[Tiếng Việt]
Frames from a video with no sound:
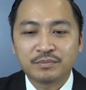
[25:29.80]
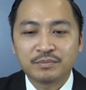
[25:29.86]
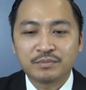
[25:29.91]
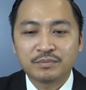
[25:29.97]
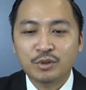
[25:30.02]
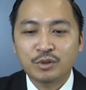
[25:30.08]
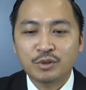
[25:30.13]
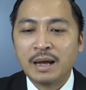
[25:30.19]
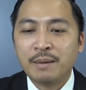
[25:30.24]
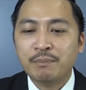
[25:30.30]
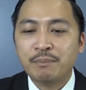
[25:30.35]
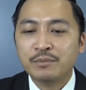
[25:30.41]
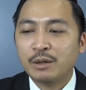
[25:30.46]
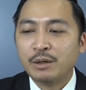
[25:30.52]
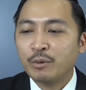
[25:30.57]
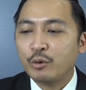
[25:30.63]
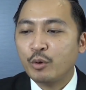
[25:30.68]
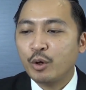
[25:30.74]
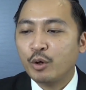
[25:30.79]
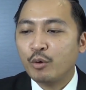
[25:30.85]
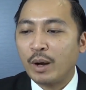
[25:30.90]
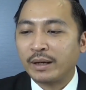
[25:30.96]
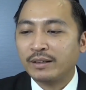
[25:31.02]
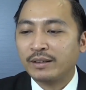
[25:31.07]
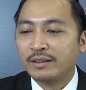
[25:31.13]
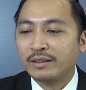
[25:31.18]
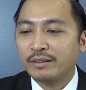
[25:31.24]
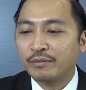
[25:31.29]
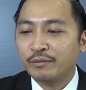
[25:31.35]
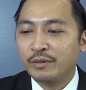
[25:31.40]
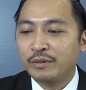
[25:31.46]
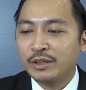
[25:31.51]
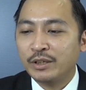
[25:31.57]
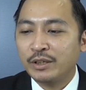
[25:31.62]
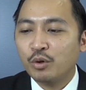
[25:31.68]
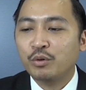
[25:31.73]
nó nằm trong cái quy hoạch
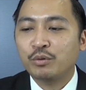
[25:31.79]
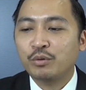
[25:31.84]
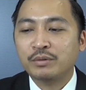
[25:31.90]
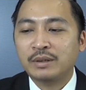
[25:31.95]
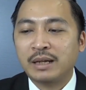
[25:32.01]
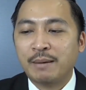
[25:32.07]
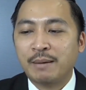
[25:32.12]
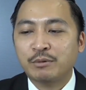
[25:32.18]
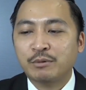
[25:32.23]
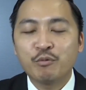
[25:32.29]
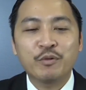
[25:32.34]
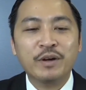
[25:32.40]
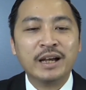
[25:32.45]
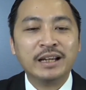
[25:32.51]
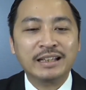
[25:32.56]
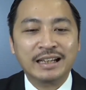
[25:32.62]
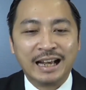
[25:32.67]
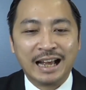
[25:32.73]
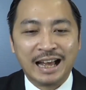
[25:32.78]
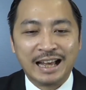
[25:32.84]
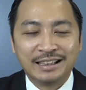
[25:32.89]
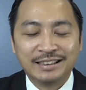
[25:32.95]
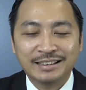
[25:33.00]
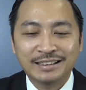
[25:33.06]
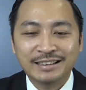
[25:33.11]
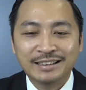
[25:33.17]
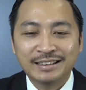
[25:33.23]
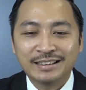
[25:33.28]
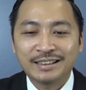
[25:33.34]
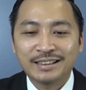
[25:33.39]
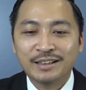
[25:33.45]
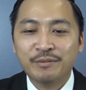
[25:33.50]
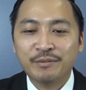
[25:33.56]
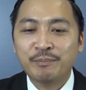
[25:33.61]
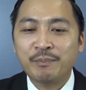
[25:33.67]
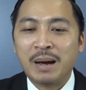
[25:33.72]
ví dụ làm công viên chẳng hạn
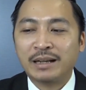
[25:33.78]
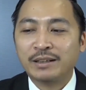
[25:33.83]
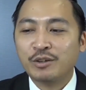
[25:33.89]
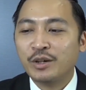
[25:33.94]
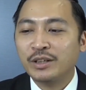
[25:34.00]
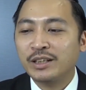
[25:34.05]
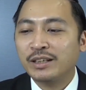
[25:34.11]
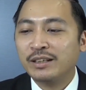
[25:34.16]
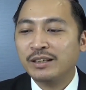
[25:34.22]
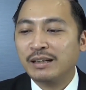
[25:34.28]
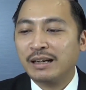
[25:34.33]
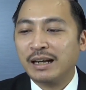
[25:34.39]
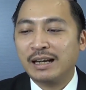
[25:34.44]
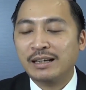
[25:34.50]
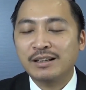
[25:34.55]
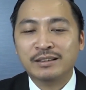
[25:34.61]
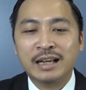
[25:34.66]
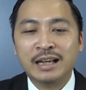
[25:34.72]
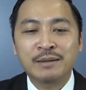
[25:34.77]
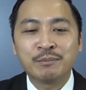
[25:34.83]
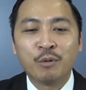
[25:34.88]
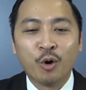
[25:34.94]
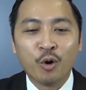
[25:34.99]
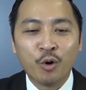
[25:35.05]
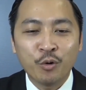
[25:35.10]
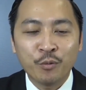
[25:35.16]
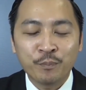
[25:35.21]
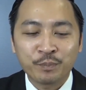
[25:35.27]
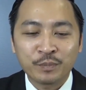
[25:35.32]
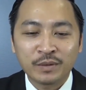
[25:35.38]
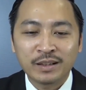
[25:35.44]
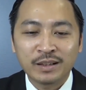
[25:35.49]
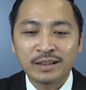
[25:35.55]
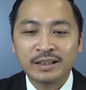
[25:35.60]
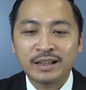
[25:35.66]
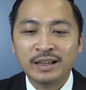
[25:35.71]
thì bạn coi như là được đền bù
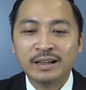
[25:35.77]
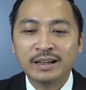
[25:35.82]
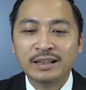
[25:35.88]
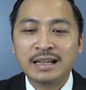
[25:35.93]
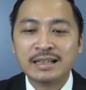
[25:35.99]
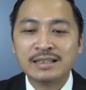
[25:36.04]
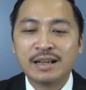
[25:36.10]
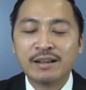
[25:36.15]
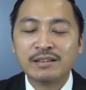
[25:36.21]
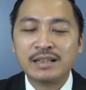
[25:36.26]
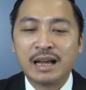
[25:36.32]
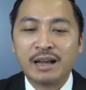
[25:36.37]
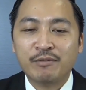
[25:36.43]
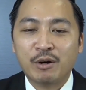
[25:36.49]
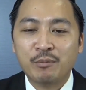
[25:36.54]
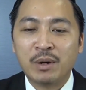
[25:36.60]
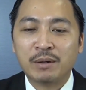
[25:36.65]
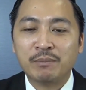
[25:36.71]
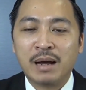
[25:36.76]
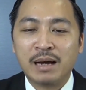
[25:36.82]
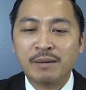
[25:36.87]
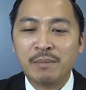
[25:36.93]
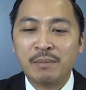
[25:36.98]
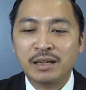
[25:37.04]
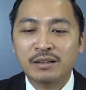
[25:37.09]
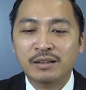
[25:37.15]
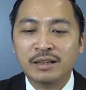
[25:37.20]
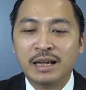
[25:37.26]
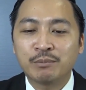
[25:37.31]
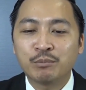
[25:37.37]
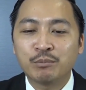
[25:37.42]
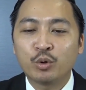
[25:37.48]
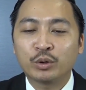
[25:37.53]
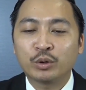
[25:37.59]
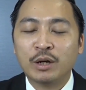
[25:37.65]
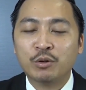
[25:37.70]
thì người ta sẽ giải phóng mặt bằng bạn được đền
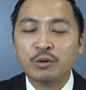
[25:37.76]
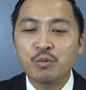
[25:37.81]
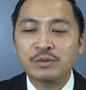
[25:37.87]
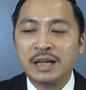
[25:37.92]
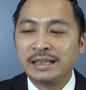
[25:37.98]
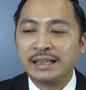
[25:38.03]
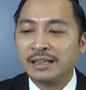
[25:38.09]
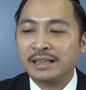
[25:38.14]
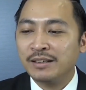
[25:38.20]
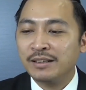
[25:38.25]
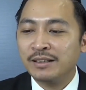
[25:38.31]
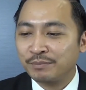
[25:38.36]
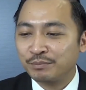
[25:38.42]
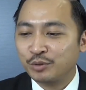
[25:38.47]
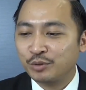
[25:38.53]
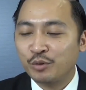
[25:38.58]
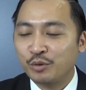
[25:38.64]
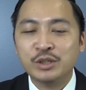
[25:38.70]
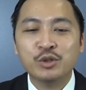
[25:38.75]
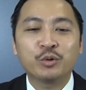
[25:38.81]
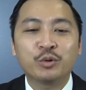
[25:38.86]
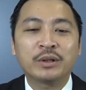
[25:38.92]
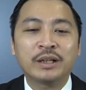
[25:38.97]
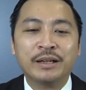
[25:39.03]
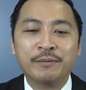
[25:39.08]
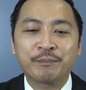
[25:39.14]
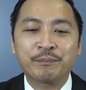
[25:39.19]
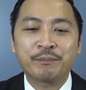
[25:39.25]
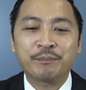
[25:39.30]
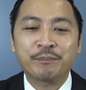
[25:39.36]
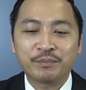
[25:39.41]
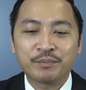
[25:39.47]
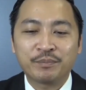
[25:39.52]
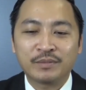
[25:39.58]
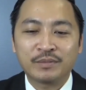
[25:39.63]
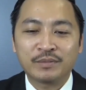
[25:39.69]
bù theo khung giá nhà nước tôi ví dụ thế
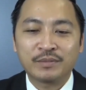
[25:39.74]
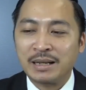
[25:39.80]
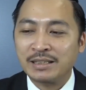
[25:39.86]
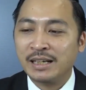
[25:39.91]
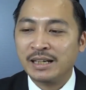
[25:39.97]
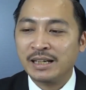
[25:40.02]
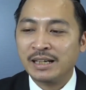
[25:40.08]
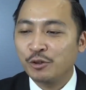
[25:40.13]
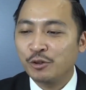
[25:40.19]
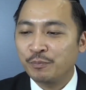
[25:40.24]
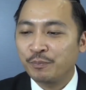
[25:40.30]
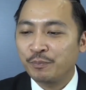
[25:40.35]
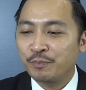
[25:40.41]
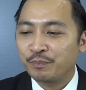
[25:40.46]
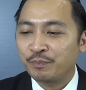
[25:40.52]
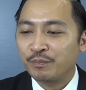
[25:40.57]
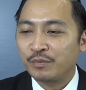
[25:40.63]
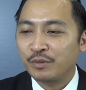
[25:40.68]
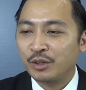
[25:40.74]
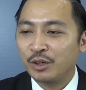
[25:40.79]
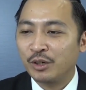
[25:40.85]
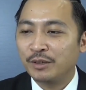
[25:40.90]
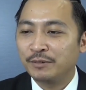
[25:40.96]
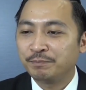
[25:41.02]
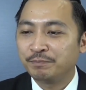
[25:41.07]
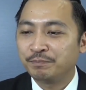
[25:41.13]
để bạn dễ hình dung rồi